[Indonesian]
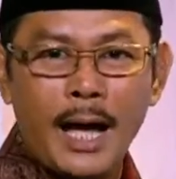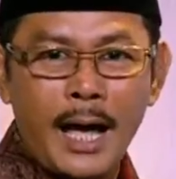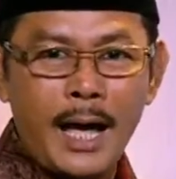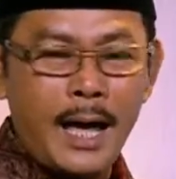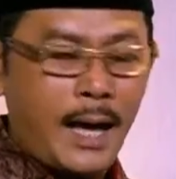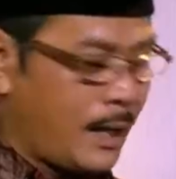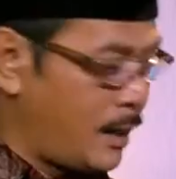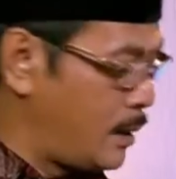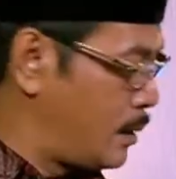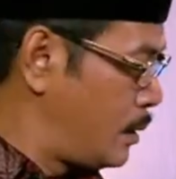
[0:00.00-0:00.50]

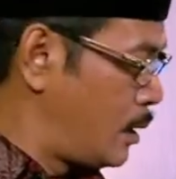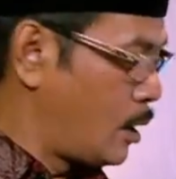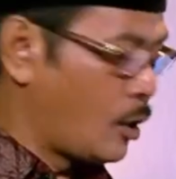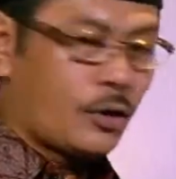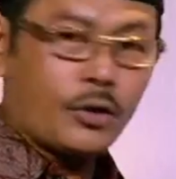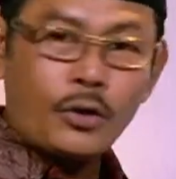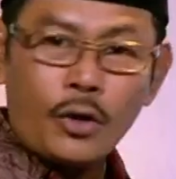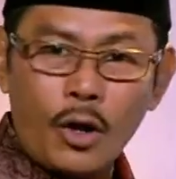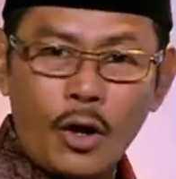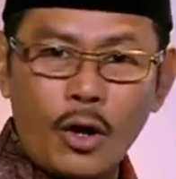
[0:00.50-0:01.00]
ro
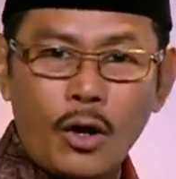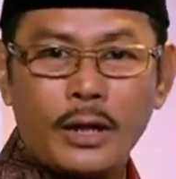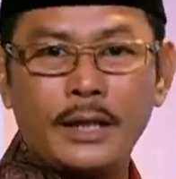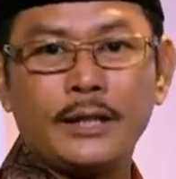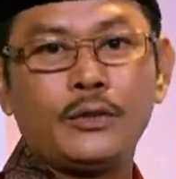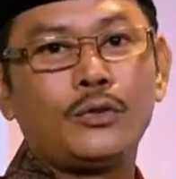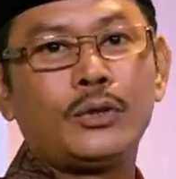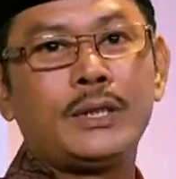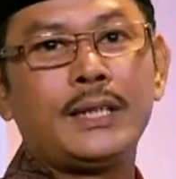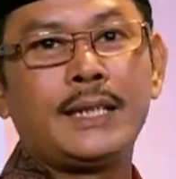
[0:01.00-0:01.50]
itu
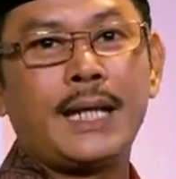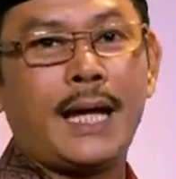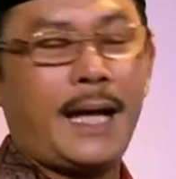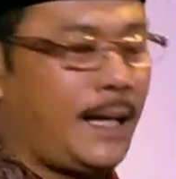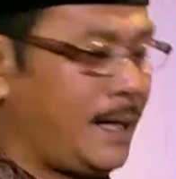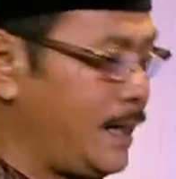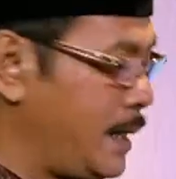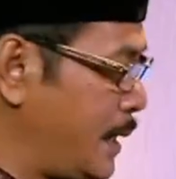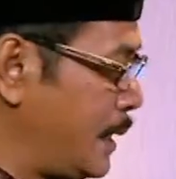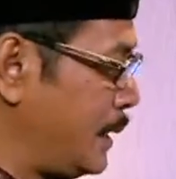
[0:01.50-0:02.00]
tidak
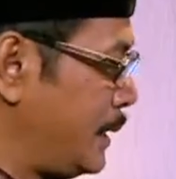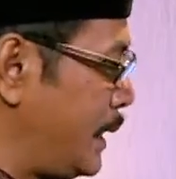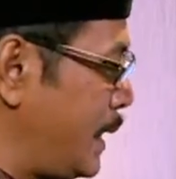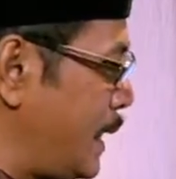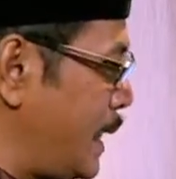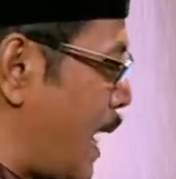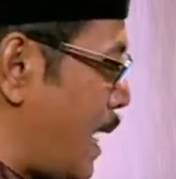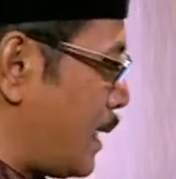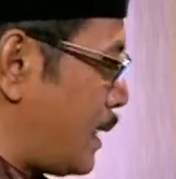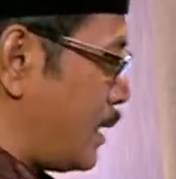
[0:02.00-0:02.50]
dihilangkan
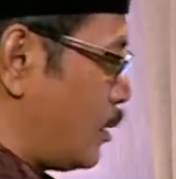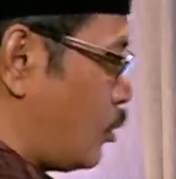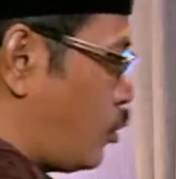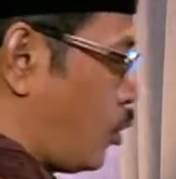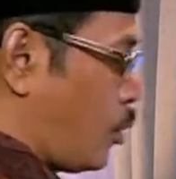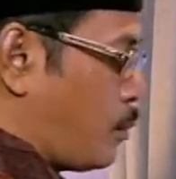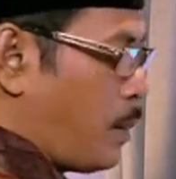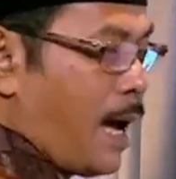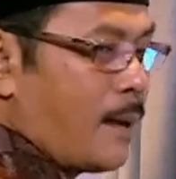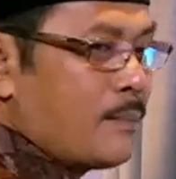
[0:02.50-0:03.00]
huruf
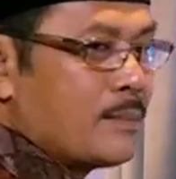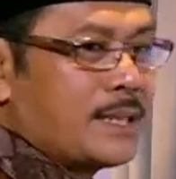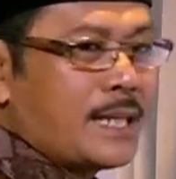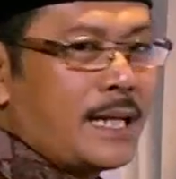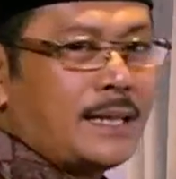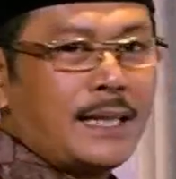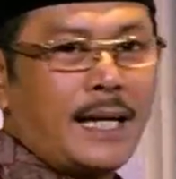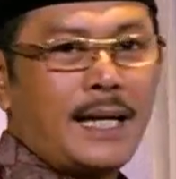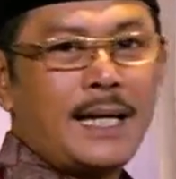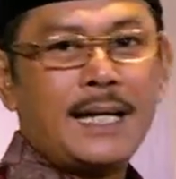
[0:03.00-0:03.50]
hamzanya
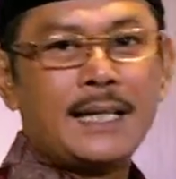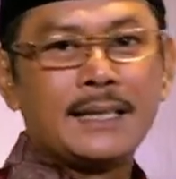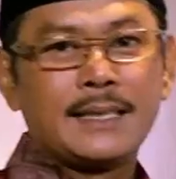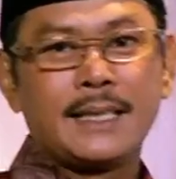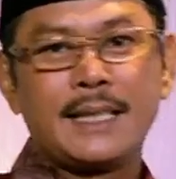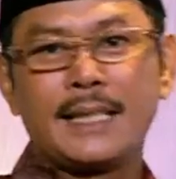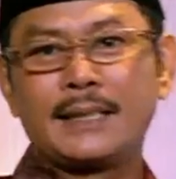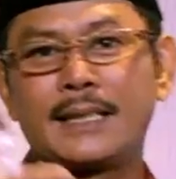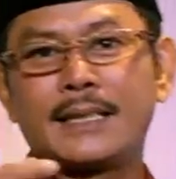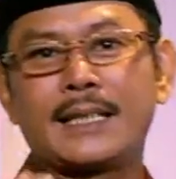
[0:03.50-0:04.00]
sehingga terjadi
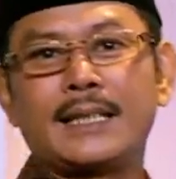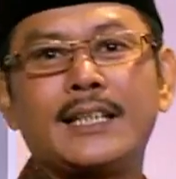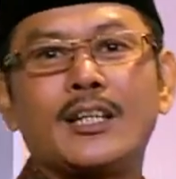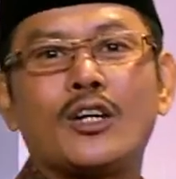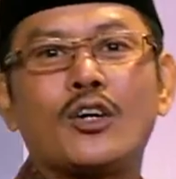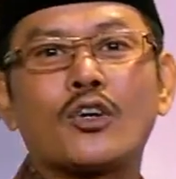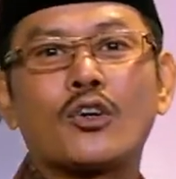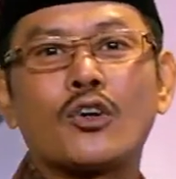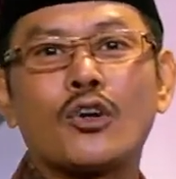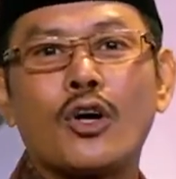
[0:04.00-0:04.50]

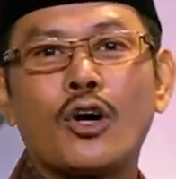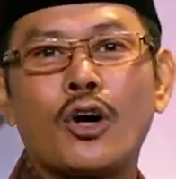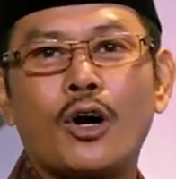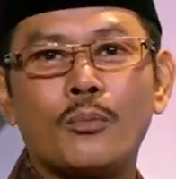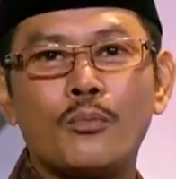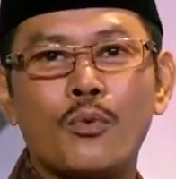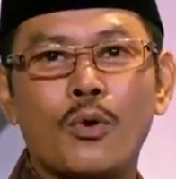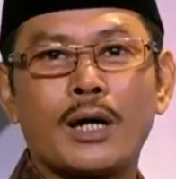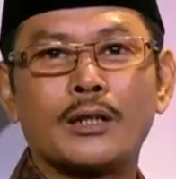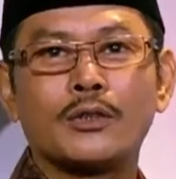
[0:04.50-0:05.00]
ro bukan
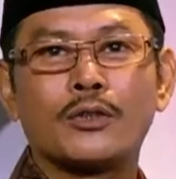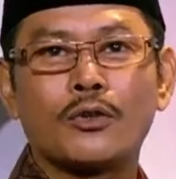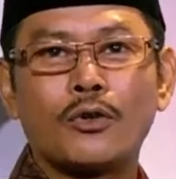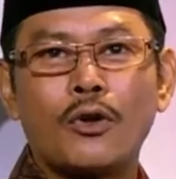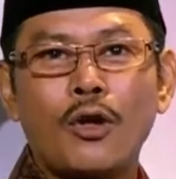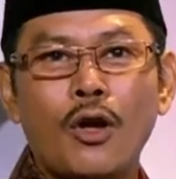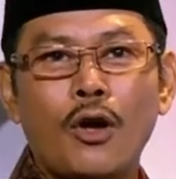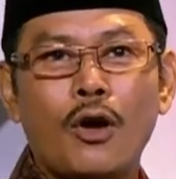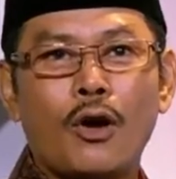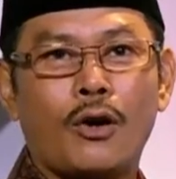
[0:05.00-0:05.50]
ro
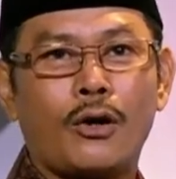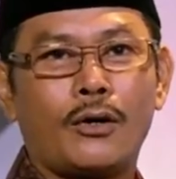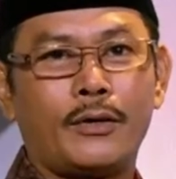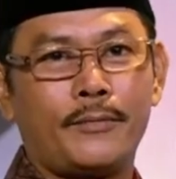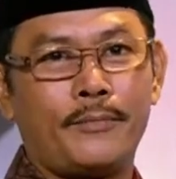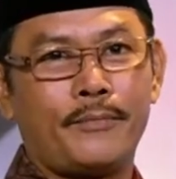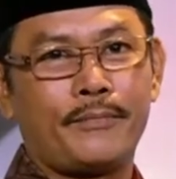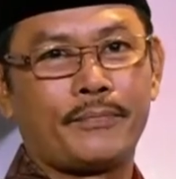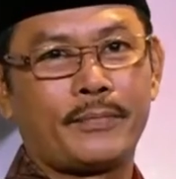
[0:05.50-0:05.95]
Ya.